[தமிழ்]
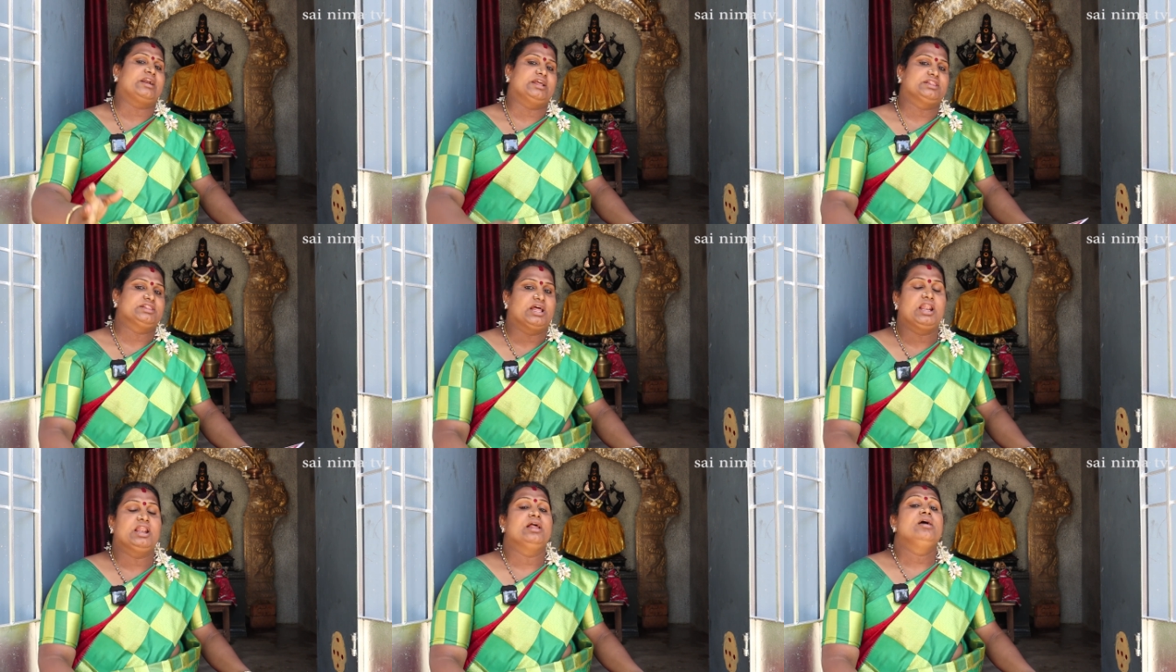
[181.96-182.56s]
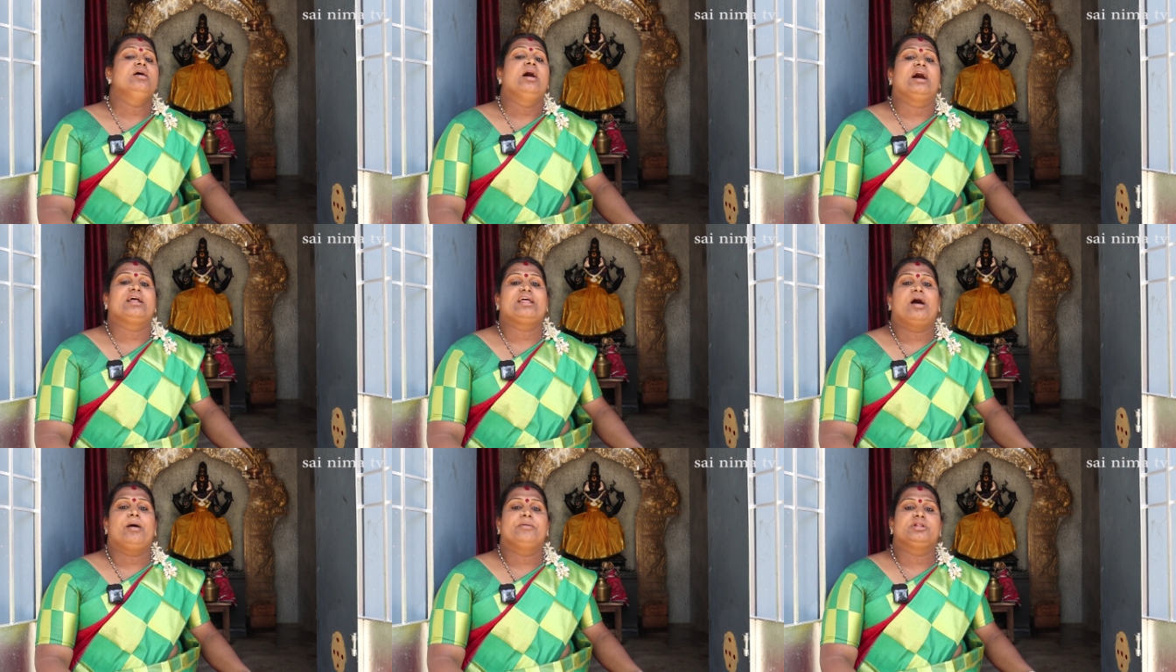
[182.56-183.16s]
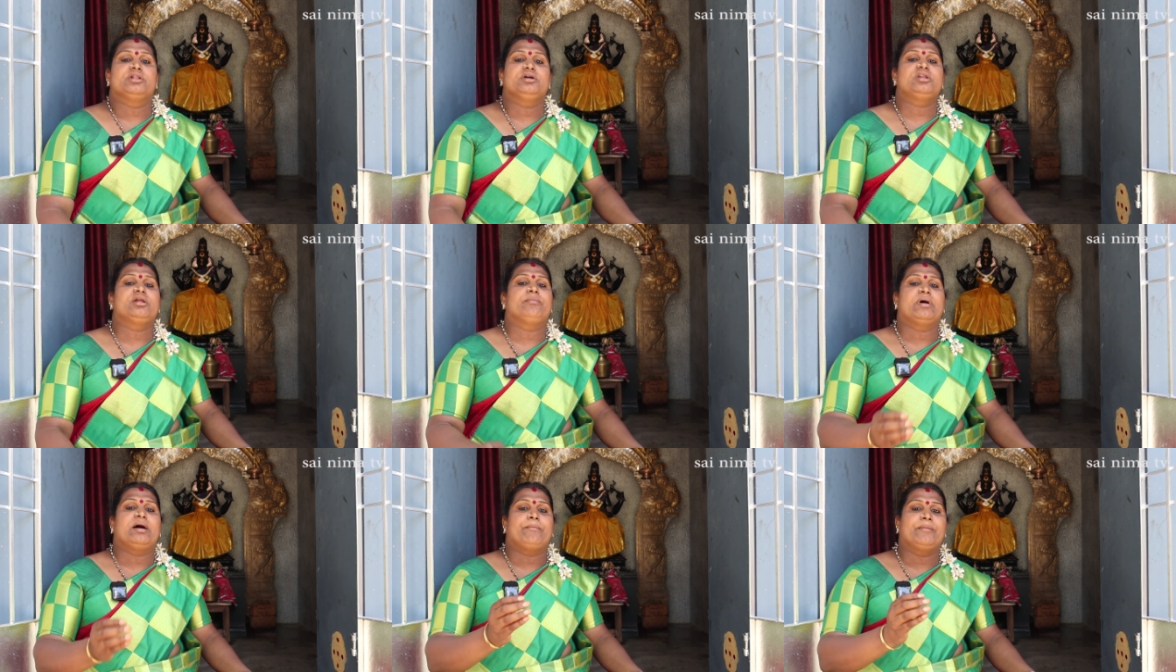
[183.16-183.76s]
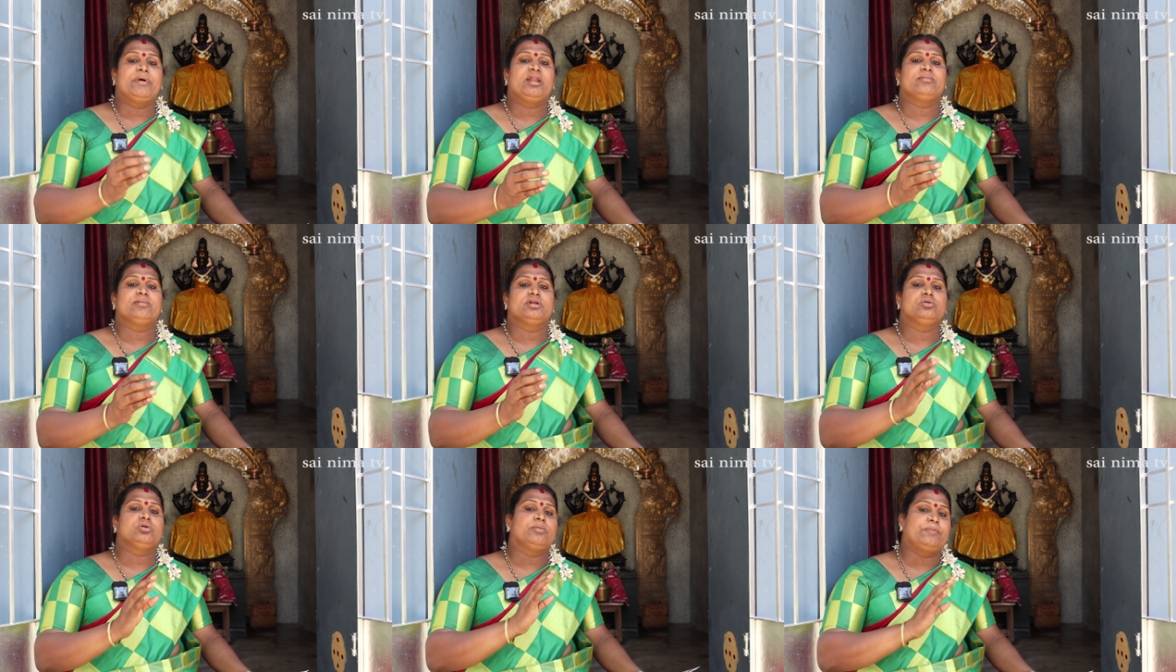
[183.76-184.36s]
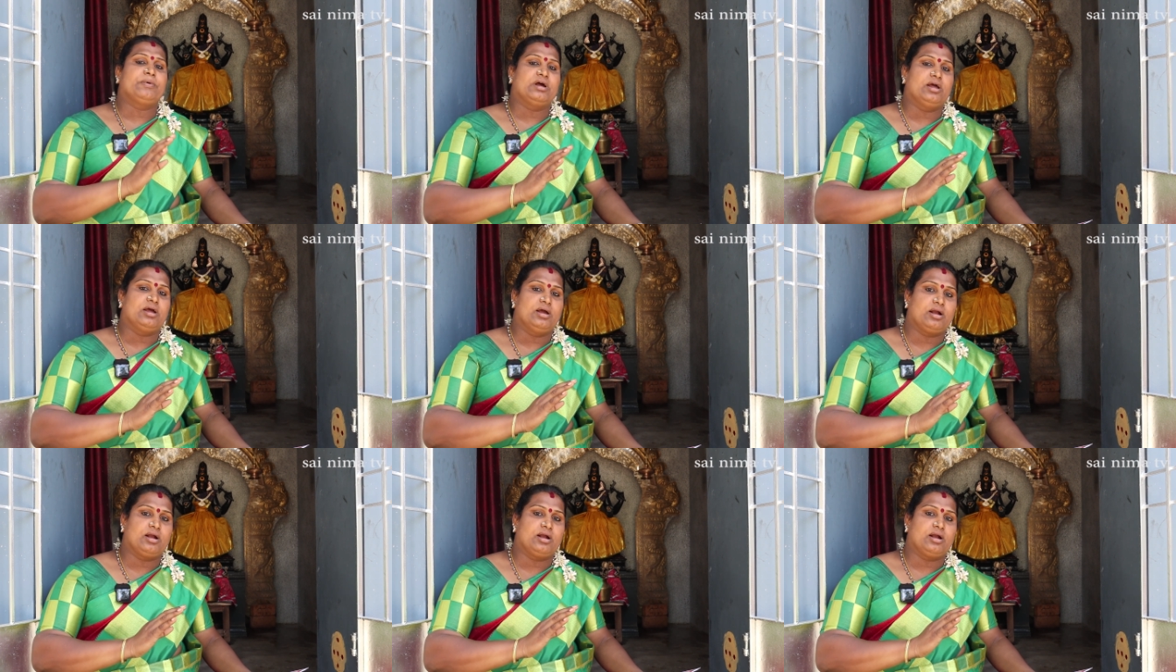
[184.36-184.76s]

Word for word: வர்ணித்தல் அதாவது நம்ம அம்மனை வந்து ஒரு ப